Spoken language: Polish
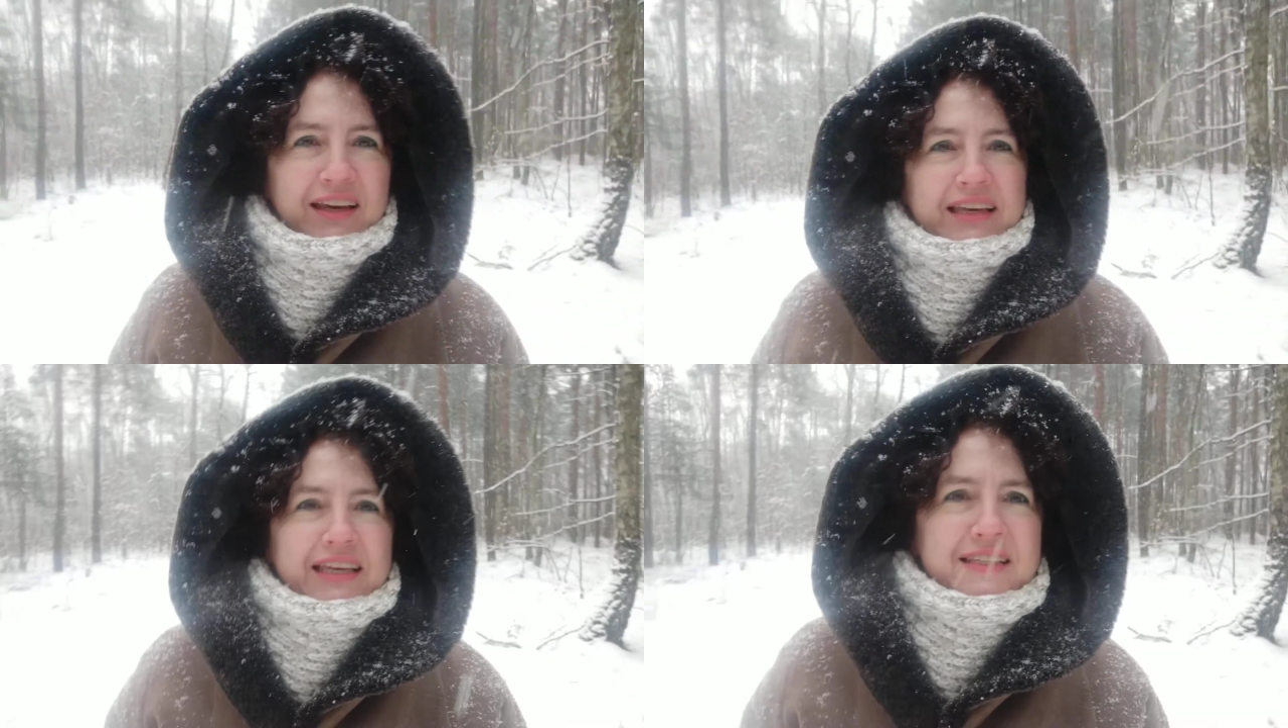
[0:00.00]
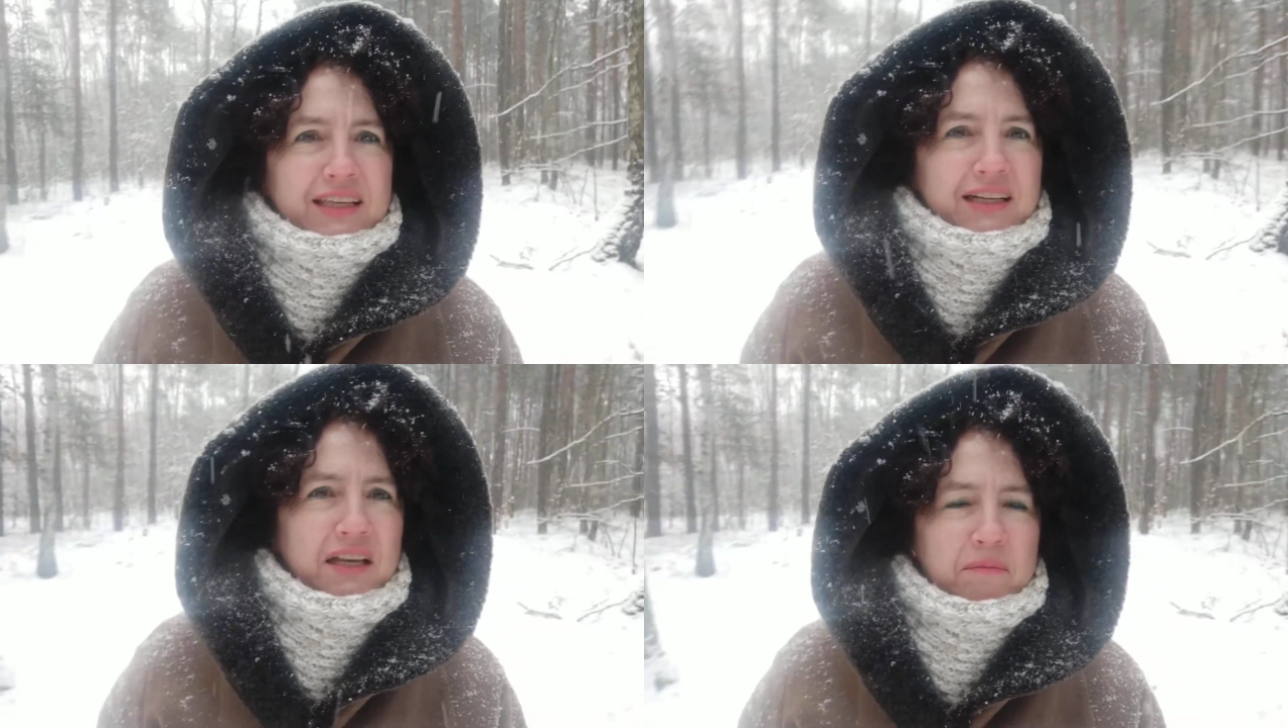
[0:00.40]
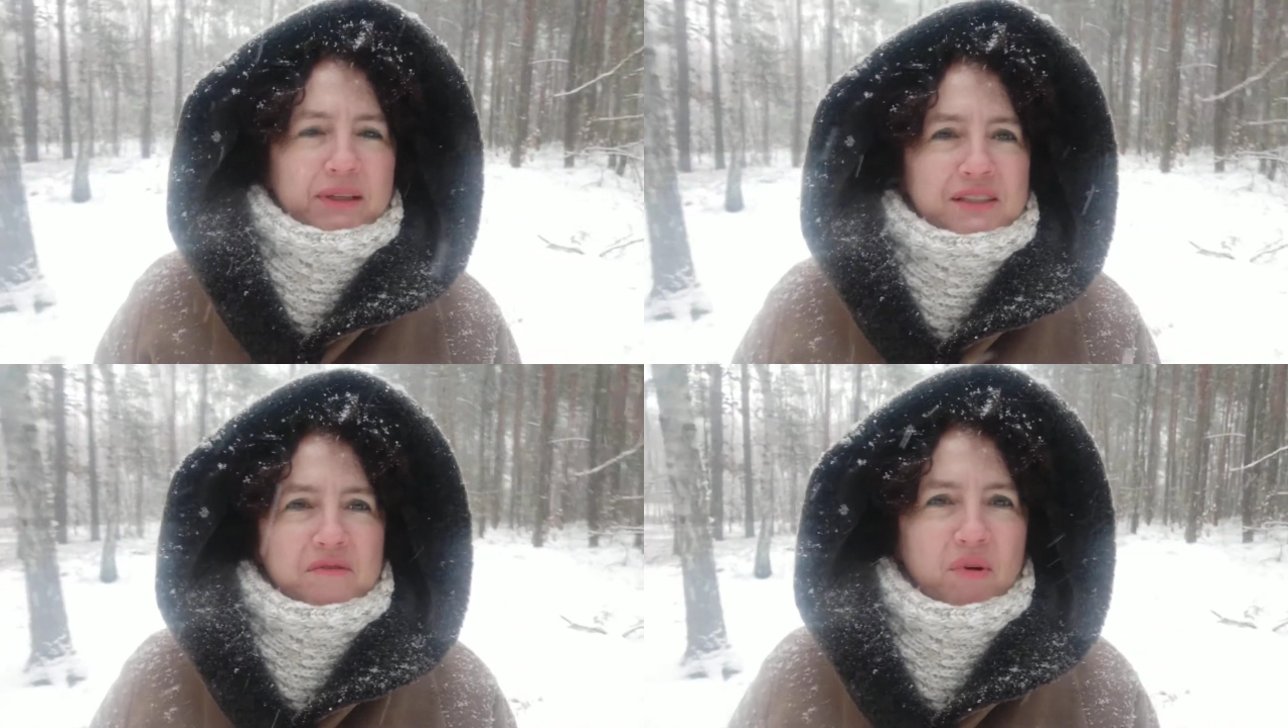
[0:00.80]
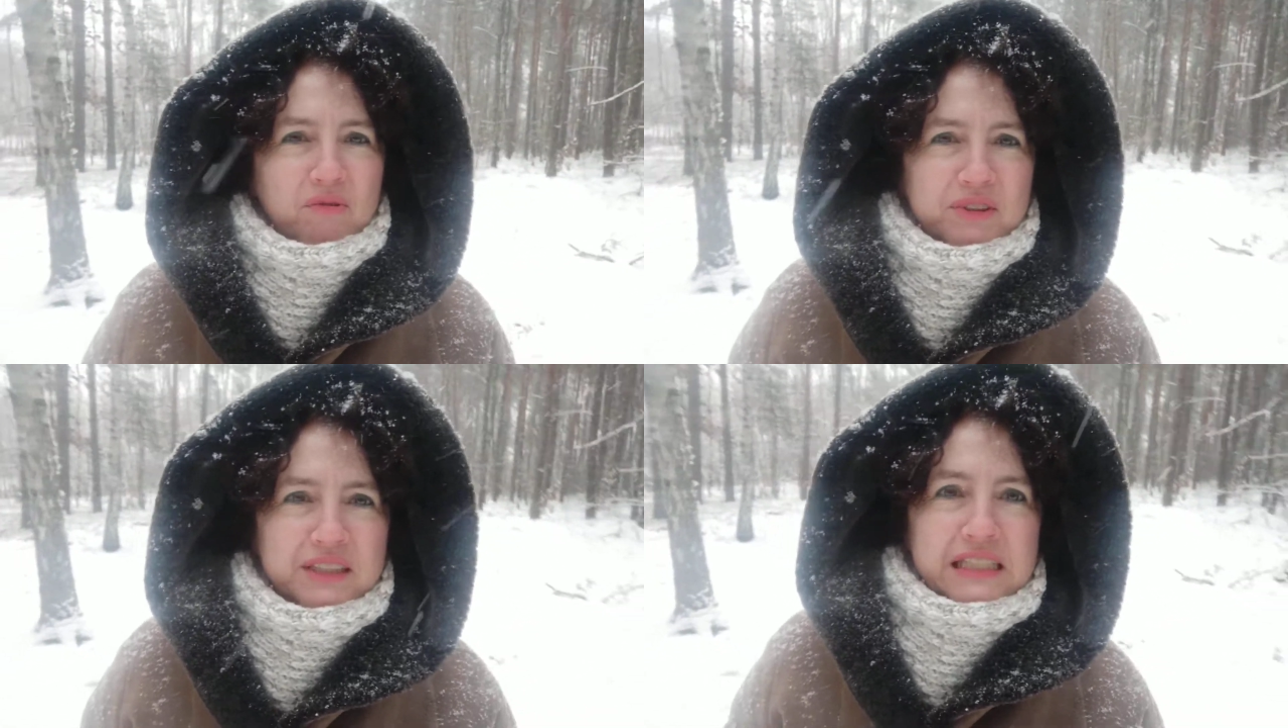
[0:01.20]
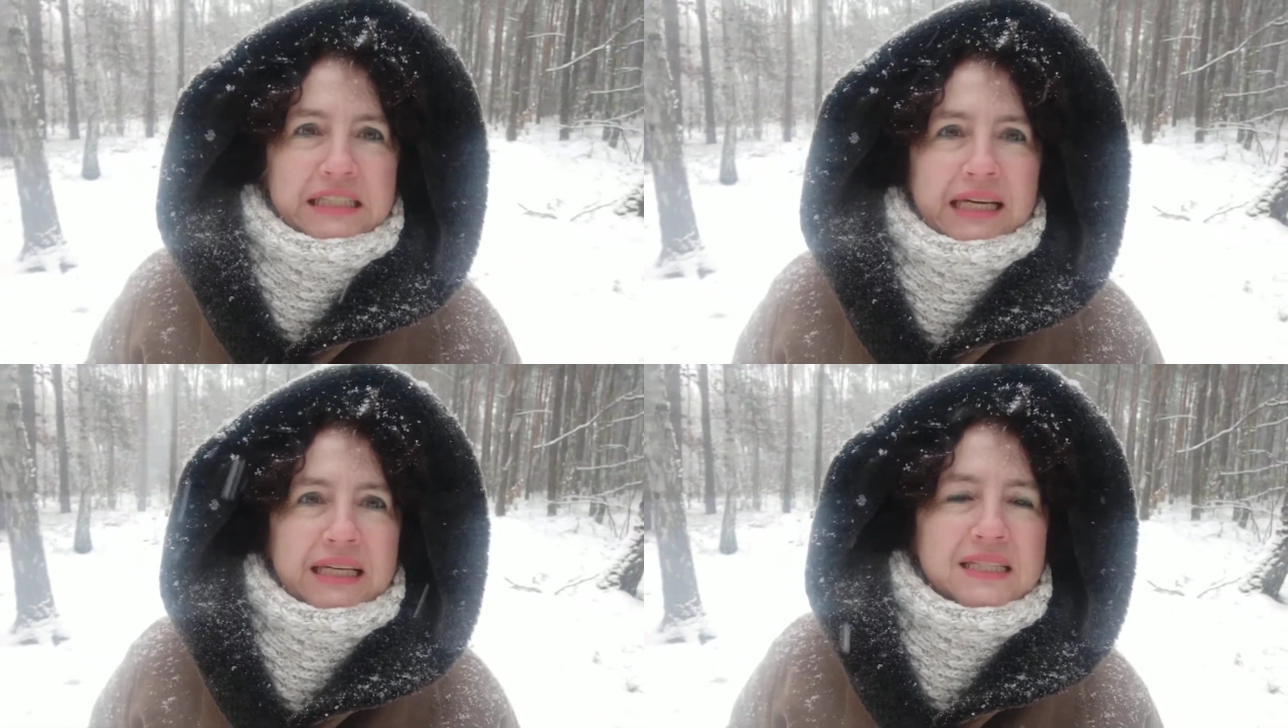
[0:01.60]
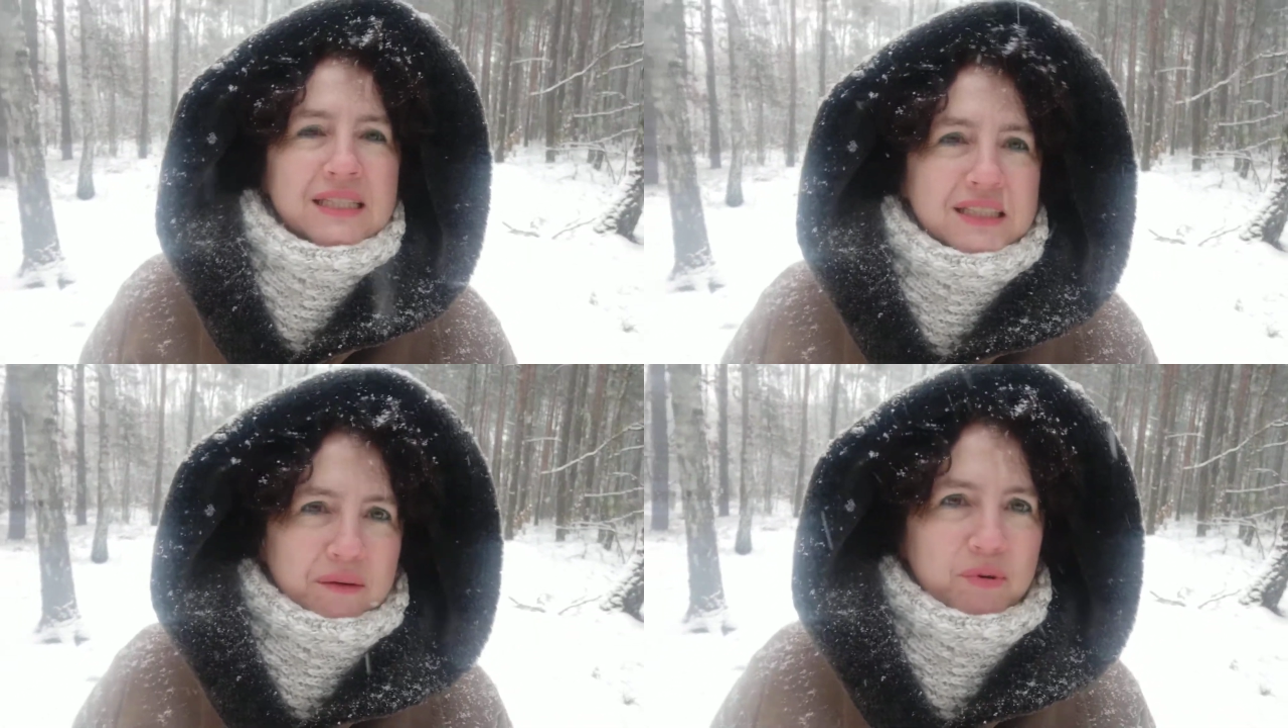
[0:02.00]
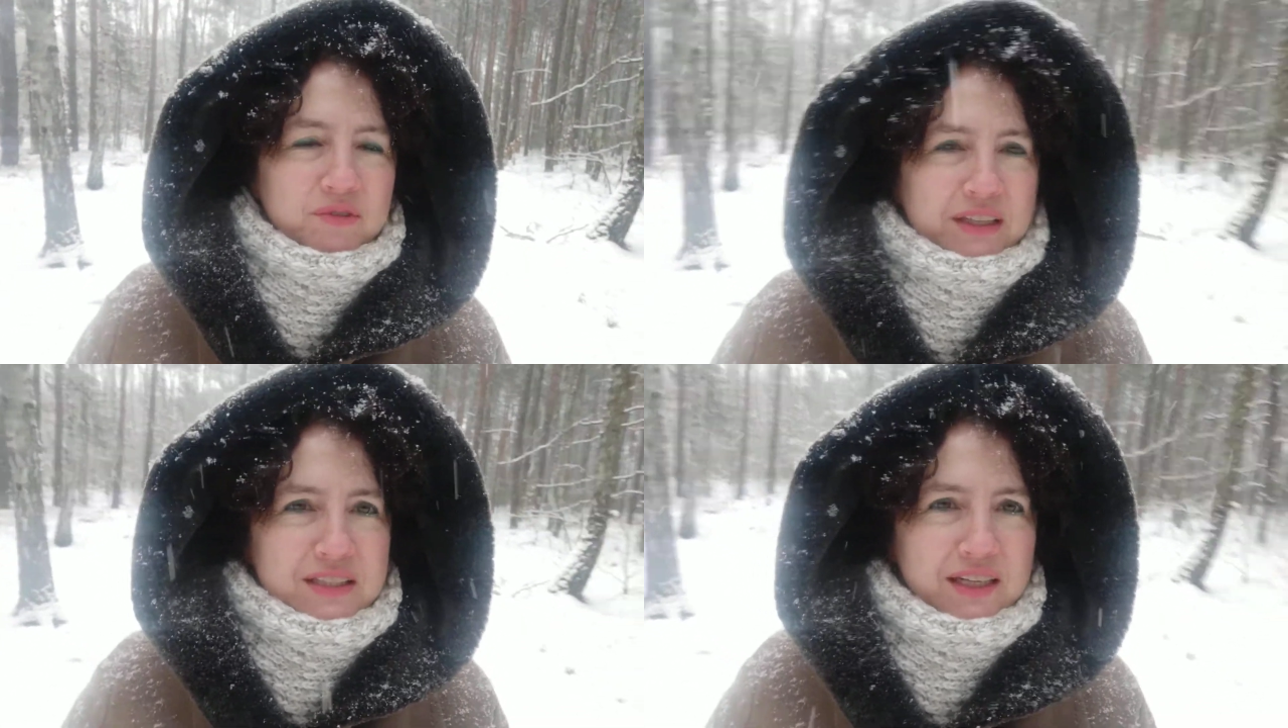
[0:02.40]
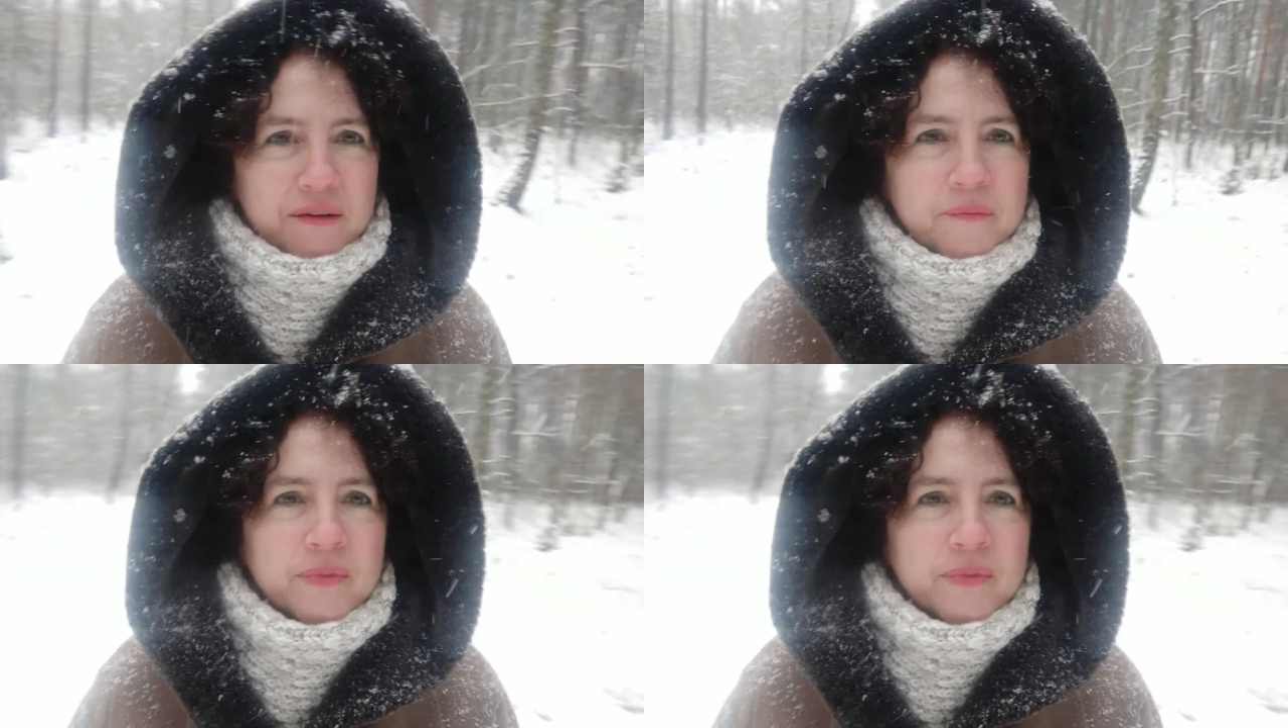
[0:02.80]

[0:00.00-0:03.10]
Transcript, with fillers: jest ten klimat zimowy i takie rześkie powietrze.